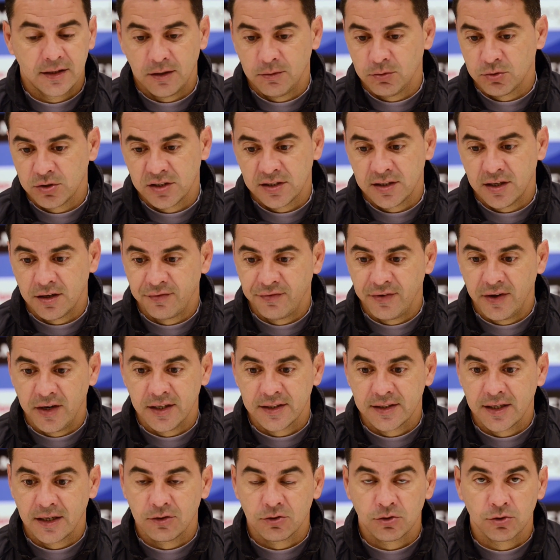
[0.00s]
Tenemos que ser
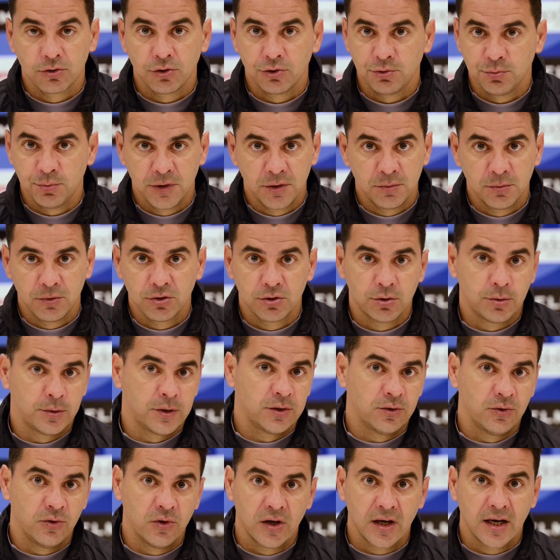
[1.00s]
fieles a nosotros mismos,
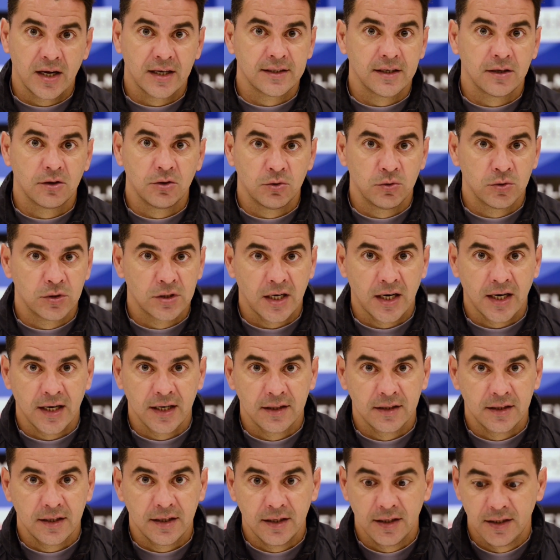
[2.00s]
sobre todo en casa y con nuestra
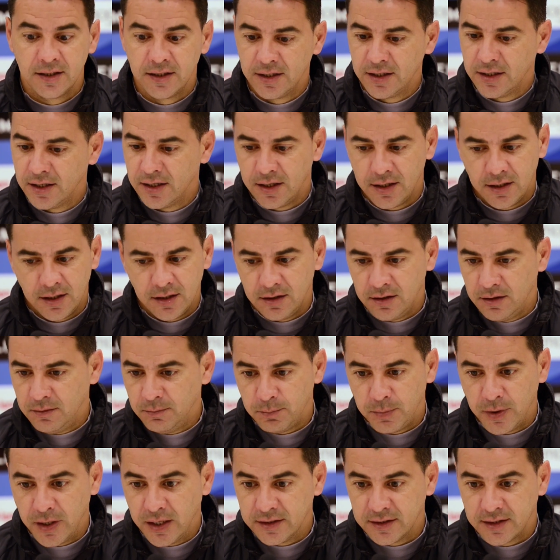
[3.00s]
gente,
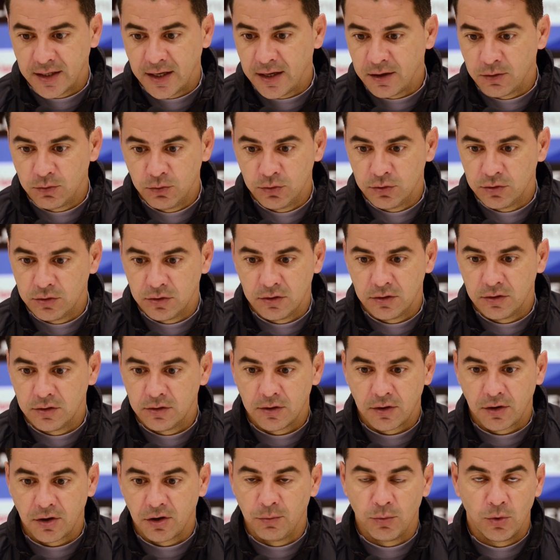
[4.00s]
implantar
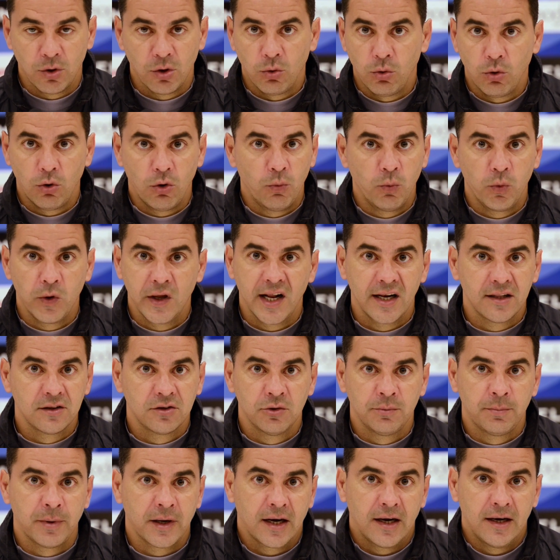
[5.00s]
un ritmo de juego muy
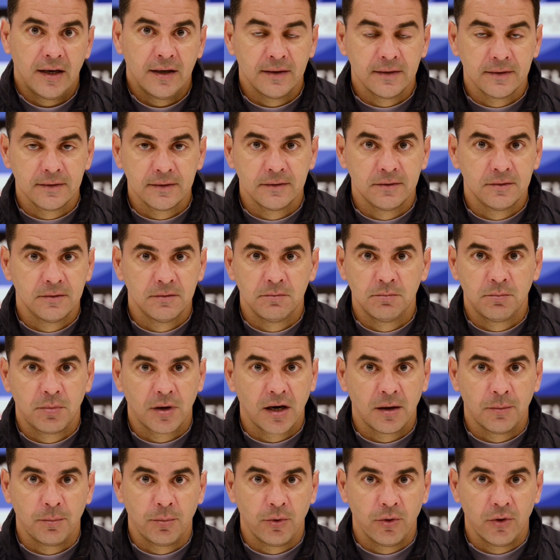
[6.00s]
alto para,
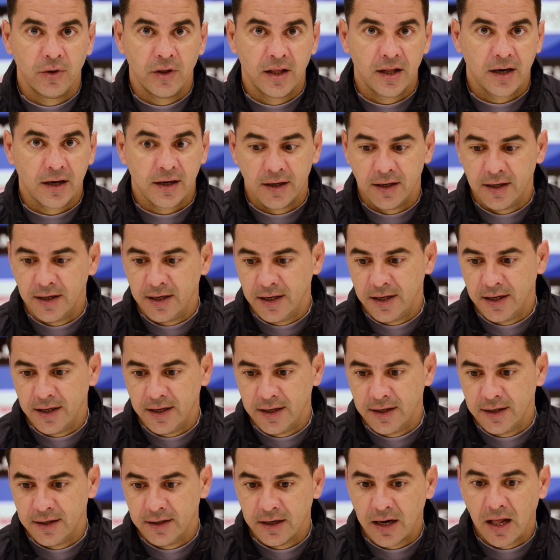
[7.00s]
para poder
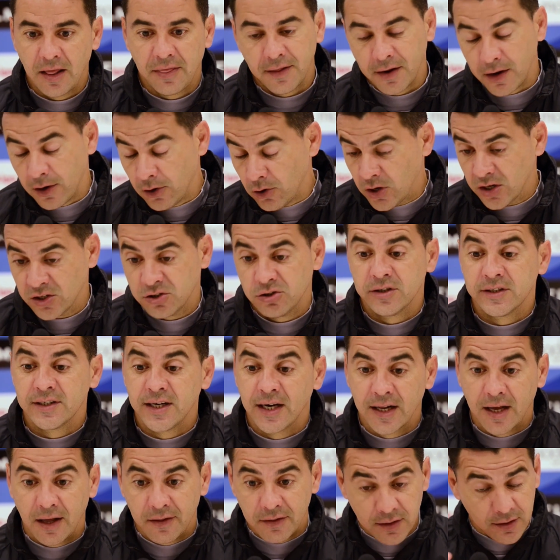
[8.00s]
eh, hacerle ocasiones
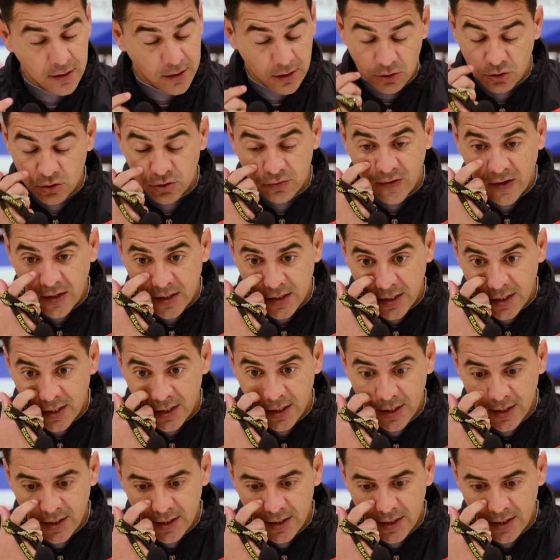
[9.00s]
al Cádiz, que no es fácil,